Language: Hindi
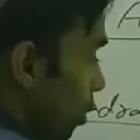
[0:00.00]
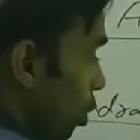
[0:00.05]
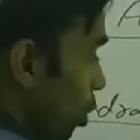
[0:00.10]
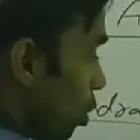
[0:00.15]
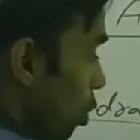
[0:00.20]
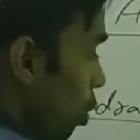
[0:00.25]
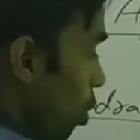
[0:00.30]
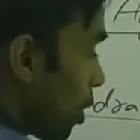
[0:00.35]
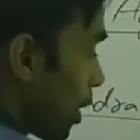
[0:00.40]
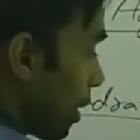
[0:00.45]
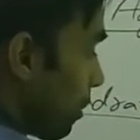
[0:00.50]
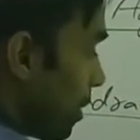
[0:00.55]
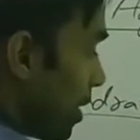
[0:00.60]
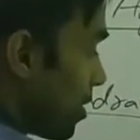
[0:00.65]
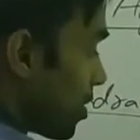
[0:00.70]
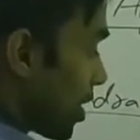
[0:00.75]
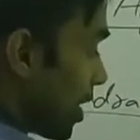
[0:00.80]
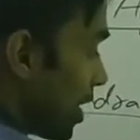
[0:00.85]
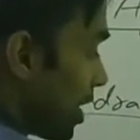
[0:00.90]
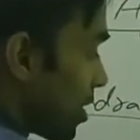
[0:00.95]
जेड और ओ के
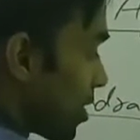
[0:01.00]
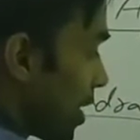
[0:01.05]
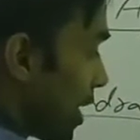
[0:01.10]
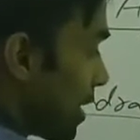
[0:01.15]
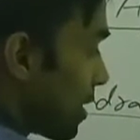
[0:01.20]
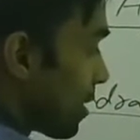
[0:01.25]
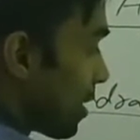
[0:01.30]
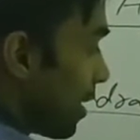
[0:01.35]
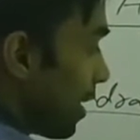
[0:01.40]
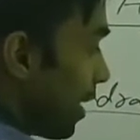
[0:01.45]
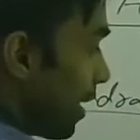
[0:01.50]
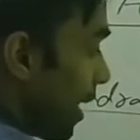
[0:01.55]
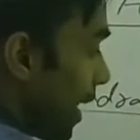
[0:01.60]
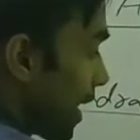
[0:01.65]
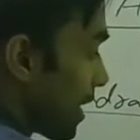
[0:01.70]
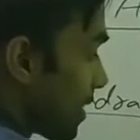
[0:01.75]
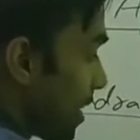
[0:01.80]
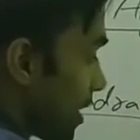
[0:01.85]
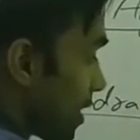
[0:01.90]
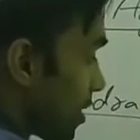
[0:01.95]
बीच की डिस्टेंस ने
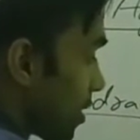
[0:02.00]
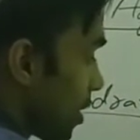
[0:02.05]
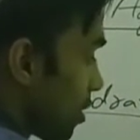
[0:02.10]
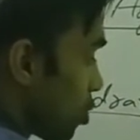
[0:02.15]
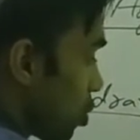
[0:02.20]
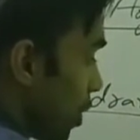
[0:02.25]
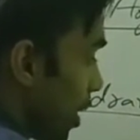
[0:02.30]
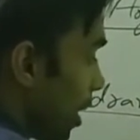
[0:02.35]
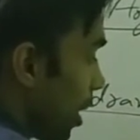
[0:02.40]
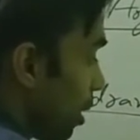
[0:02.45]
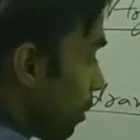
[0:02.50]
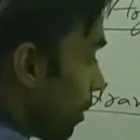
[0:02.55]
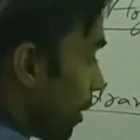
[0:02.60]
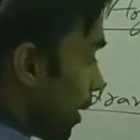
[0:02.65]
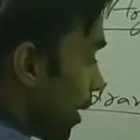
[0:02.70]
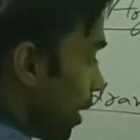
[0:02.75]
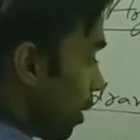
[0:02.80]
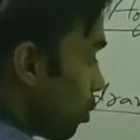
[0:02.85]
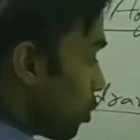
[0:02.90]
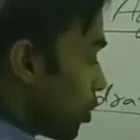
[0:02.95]
एक्स एक्स जो एंगल
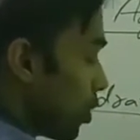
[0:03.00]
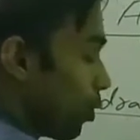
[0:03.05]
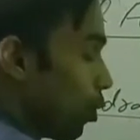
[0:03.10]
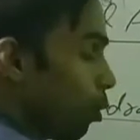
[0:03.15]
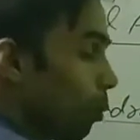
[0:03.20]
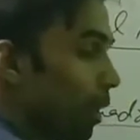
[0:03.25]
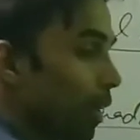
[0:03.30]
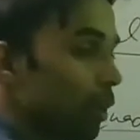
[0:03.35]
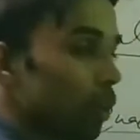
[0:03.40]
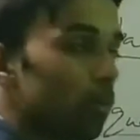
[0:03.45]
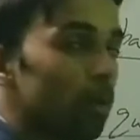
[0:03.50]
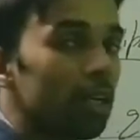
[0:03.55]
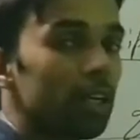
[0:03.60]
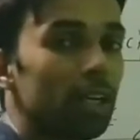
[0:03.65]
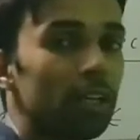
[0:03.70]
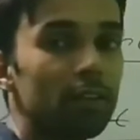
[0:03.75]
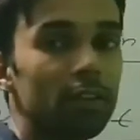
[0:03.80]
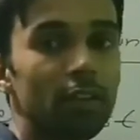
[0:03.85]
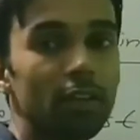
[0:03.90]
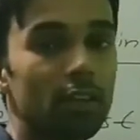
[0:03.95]
बनाया उसी को हम
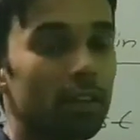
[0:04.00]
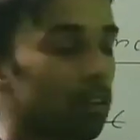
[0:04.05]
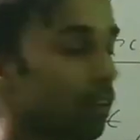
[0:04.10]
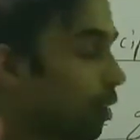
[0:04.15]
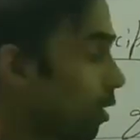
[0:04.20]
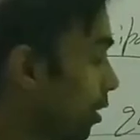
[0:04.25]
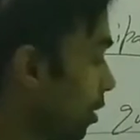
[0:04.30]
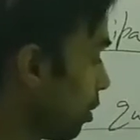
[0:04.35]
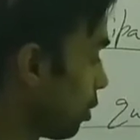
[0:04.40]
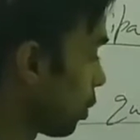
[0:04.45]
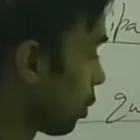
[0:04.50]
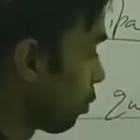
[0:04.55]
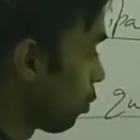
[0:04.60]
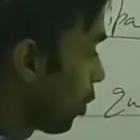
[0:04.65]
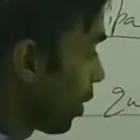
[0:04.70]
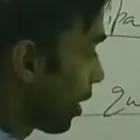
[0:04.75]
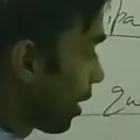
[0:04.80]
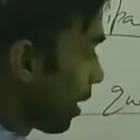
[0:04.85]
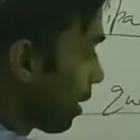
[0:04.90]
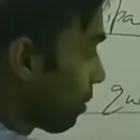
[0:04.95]
आर्ग्यूमेंट कहते हैं तो
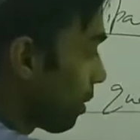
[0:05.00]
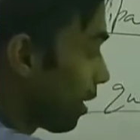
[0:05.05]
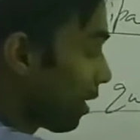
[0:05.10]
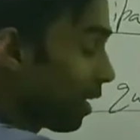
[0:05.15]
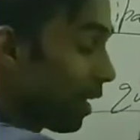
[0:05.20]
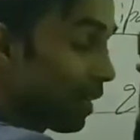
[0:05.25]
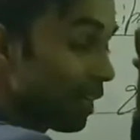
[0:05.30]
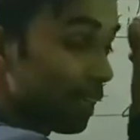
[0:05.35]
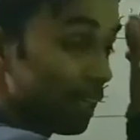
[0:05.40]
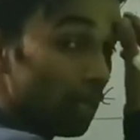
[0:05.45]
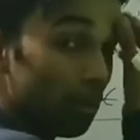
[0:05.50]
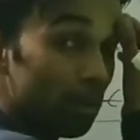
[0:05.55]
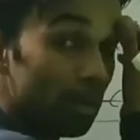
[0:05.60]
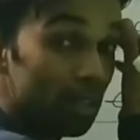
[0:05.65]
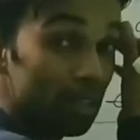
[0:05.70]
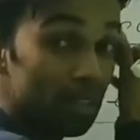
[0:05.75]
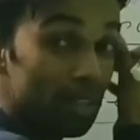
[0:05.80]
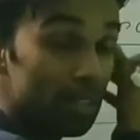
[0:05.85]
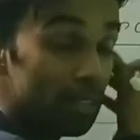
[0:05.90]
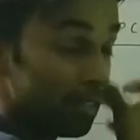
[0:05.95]
वो एंगल मान लिया थीटा
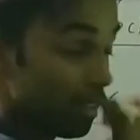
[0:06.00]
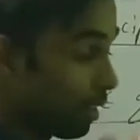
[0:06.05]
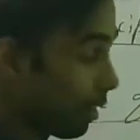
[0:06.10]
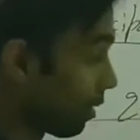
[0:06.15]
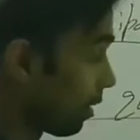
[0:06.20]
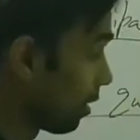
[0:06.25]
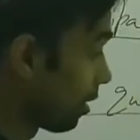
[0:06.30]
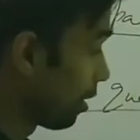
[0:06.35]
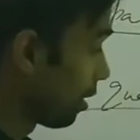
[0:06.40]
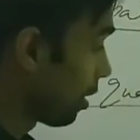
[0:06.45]
बना दिया इसने